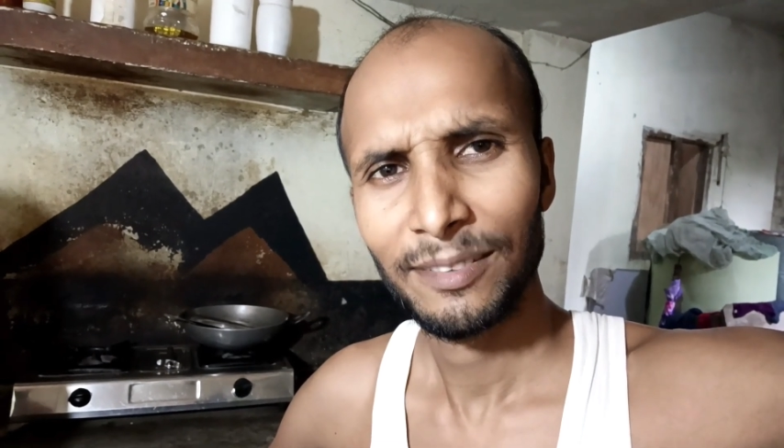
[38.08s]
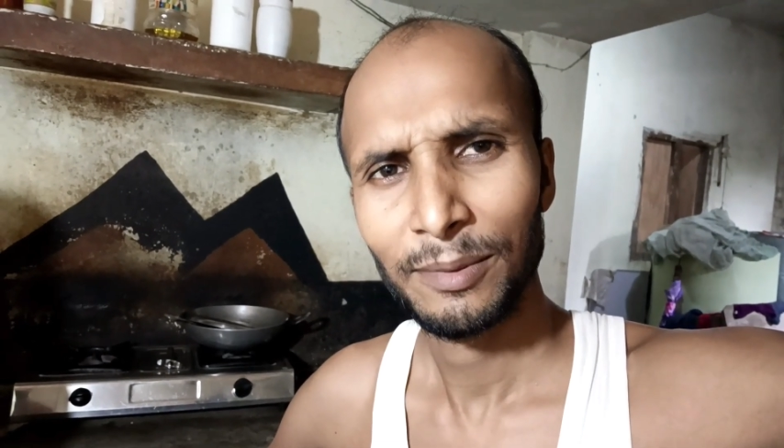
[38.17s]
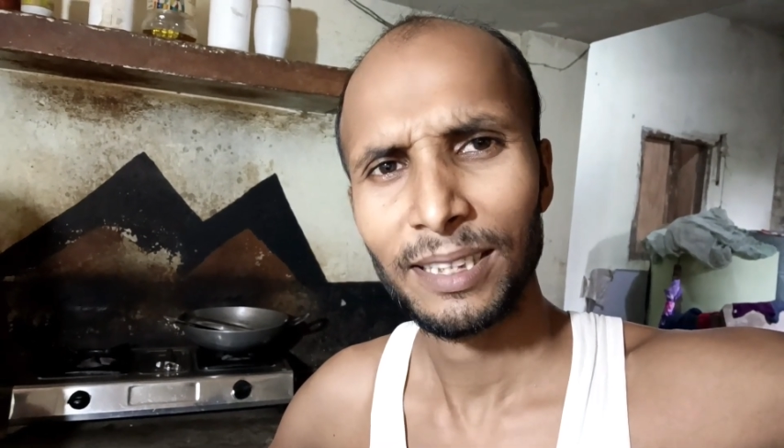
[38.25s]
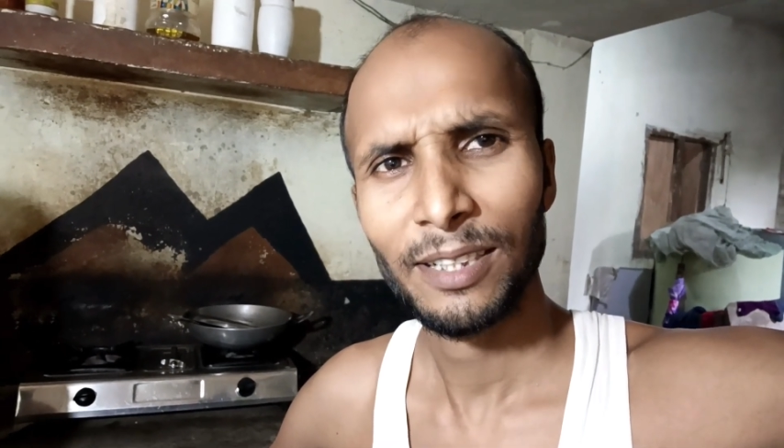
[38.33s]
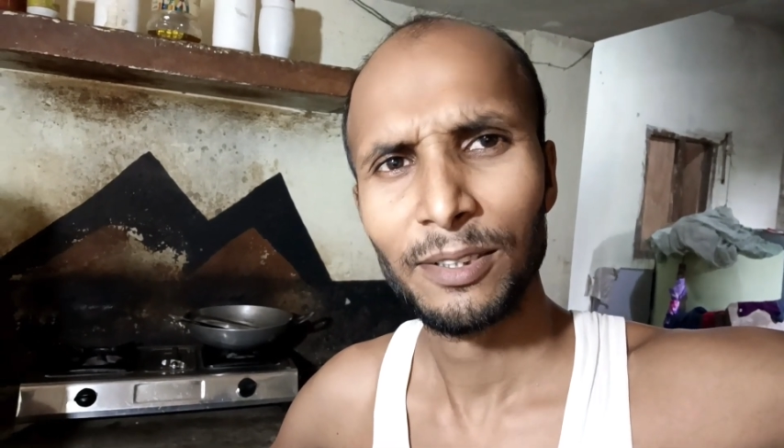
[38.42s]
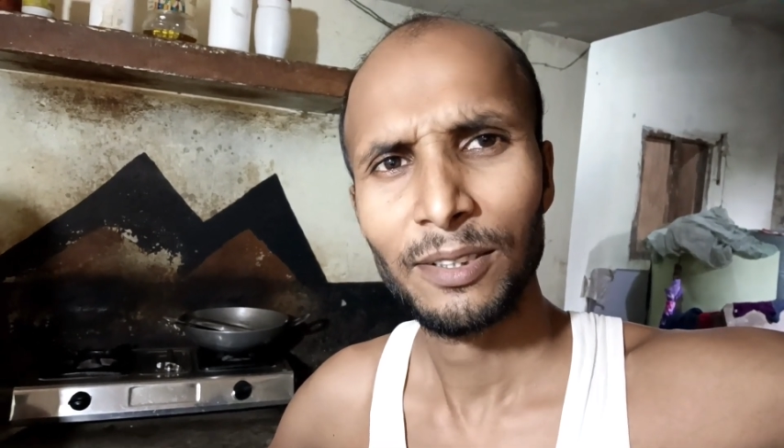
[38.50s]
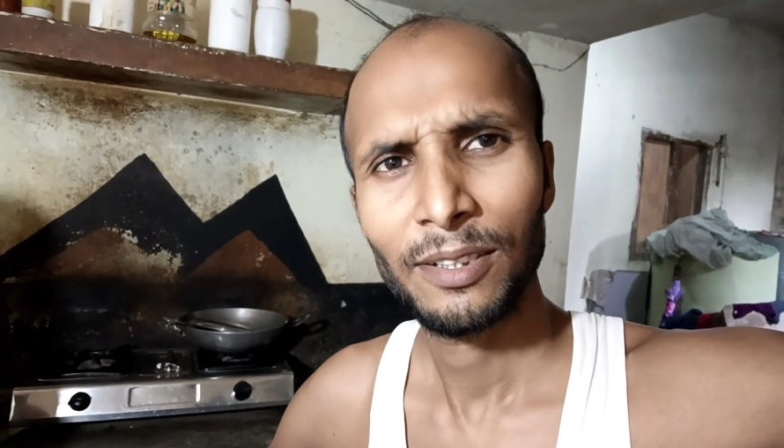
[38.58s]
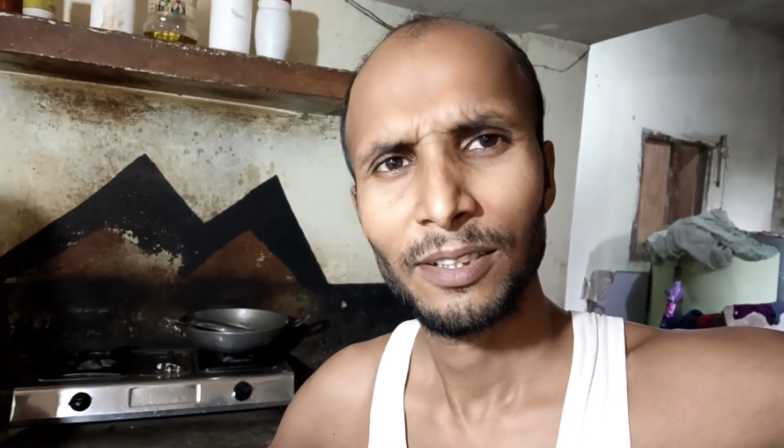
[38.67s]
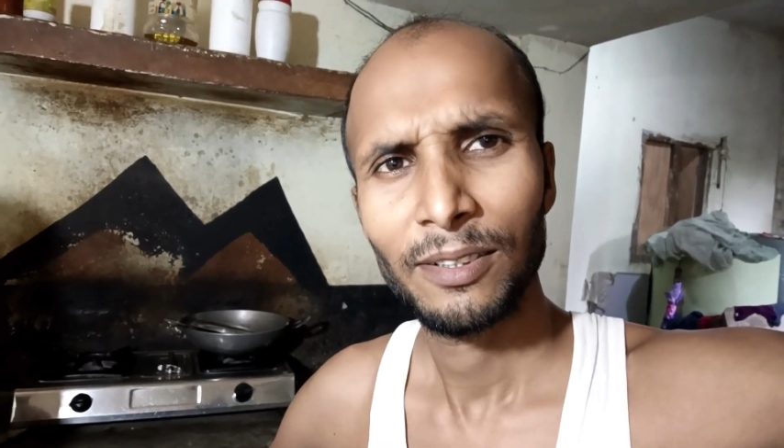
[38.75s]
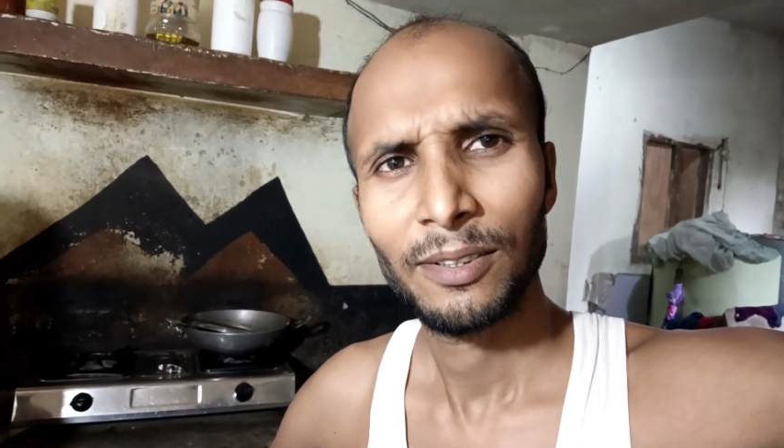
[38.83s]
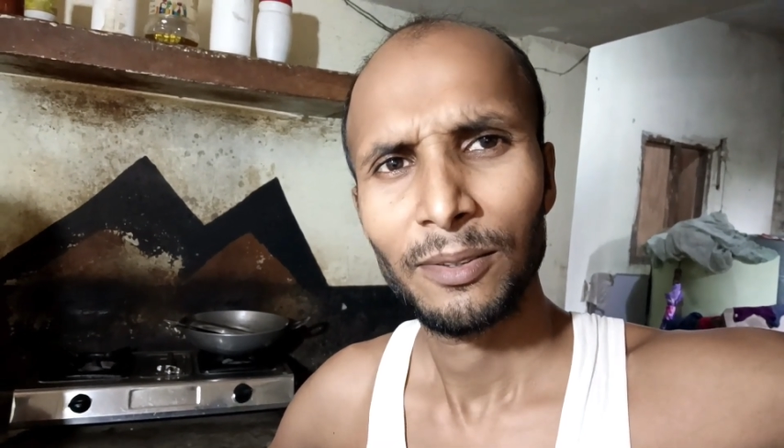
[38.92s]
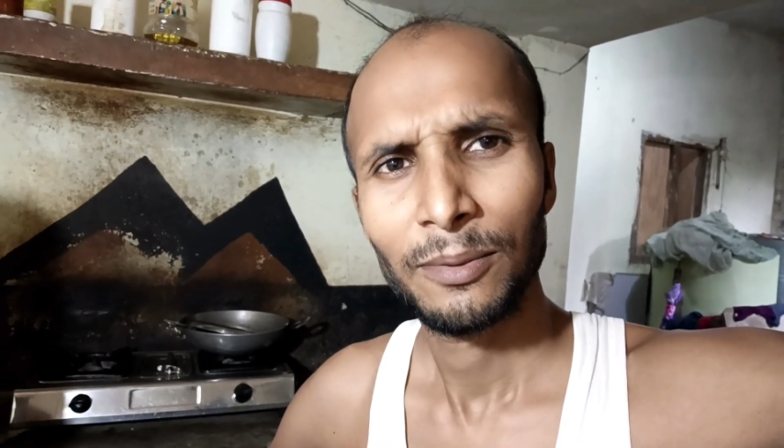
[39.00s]
बताओ
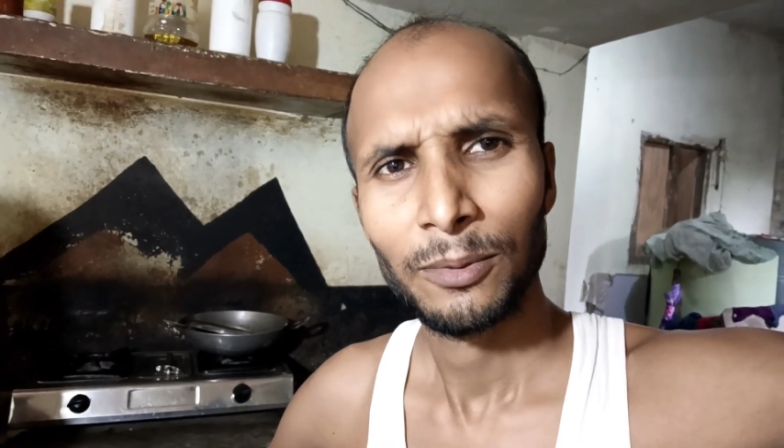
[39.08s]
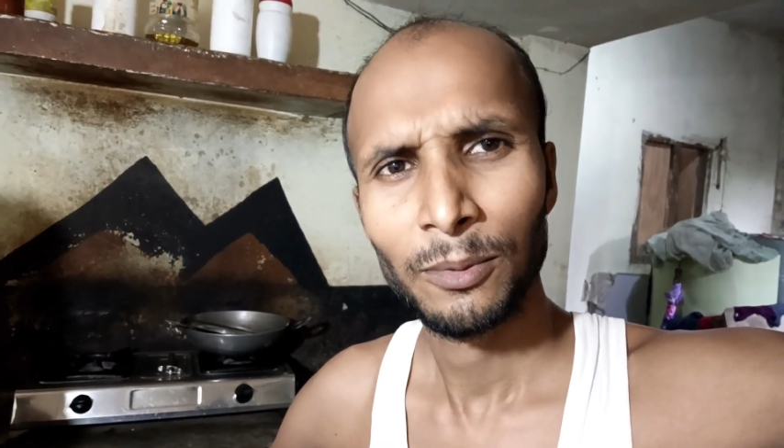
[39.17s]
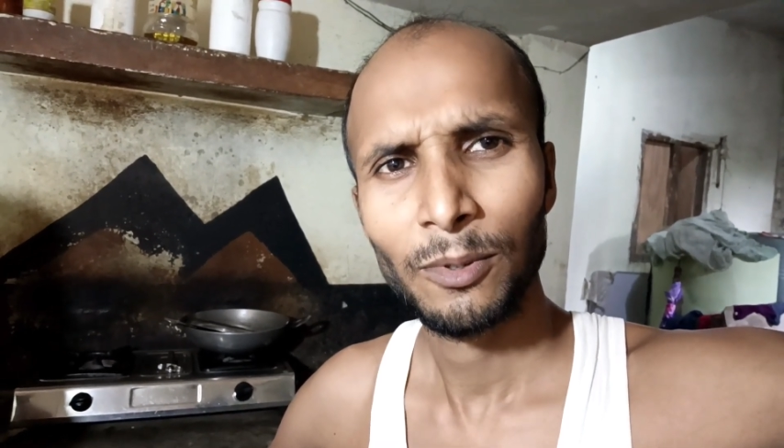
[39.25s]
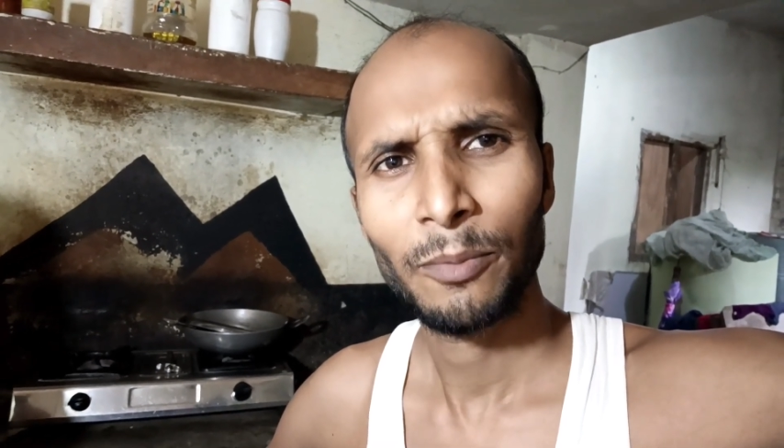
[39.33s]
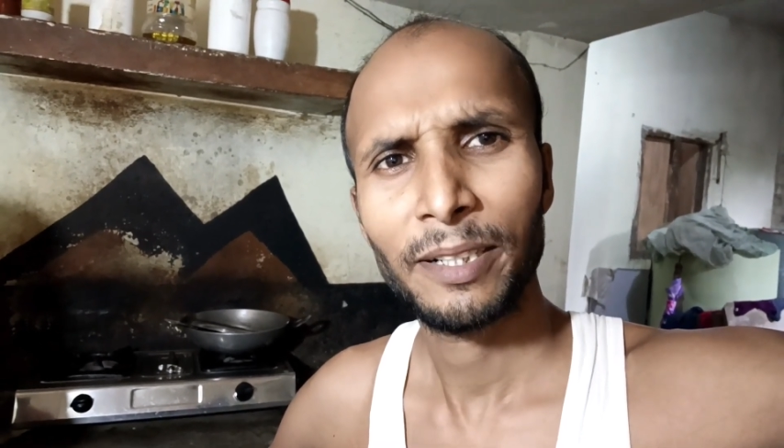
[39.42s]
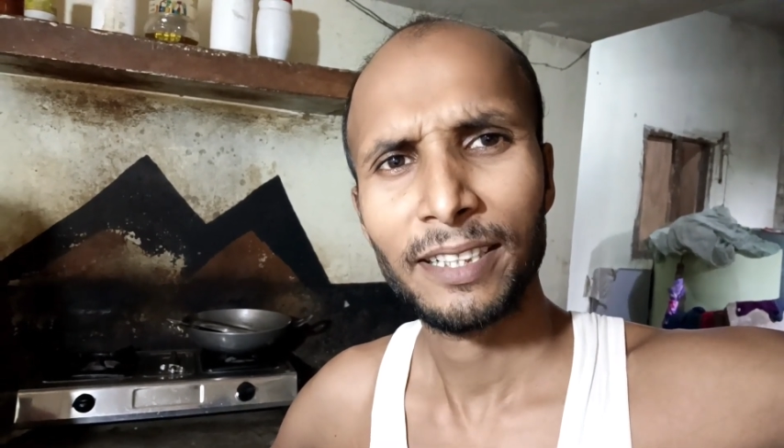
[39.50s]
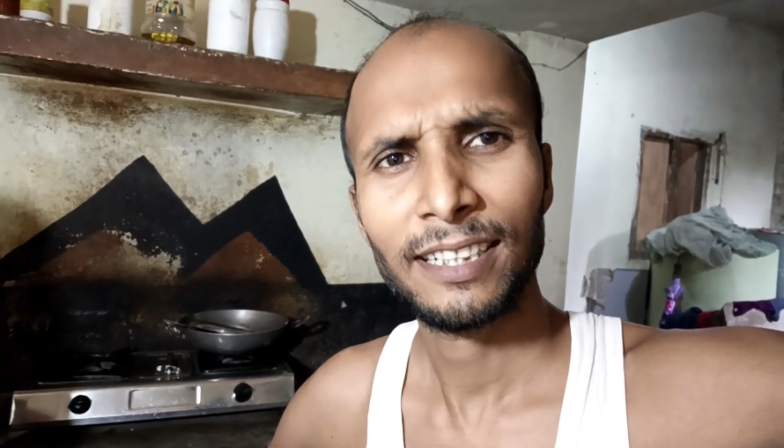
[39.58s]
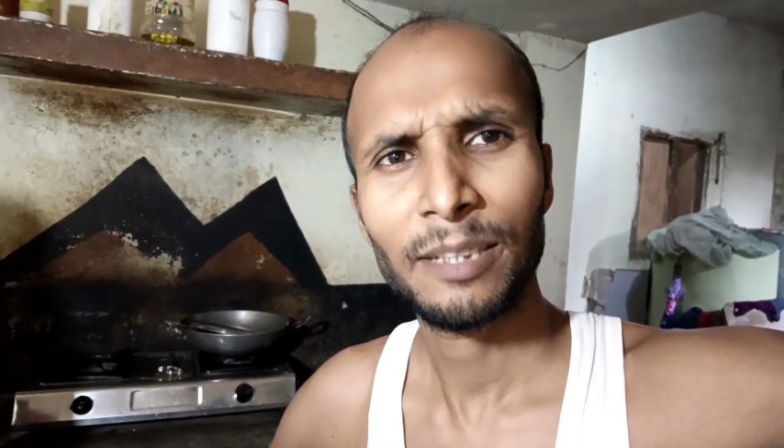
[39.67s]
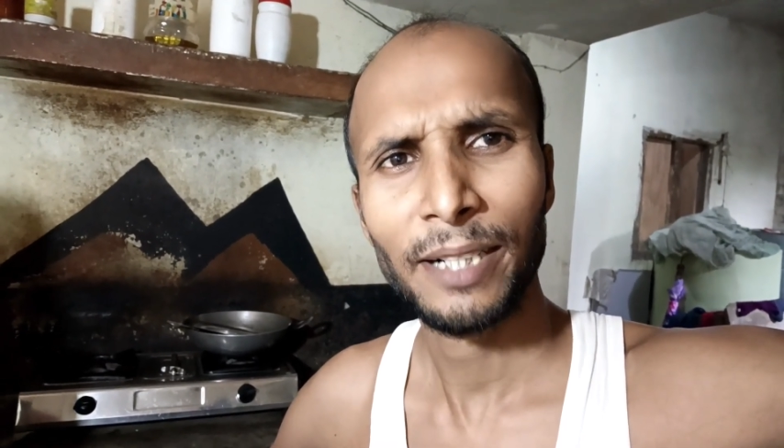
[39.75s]
तुम लोग मेडिकल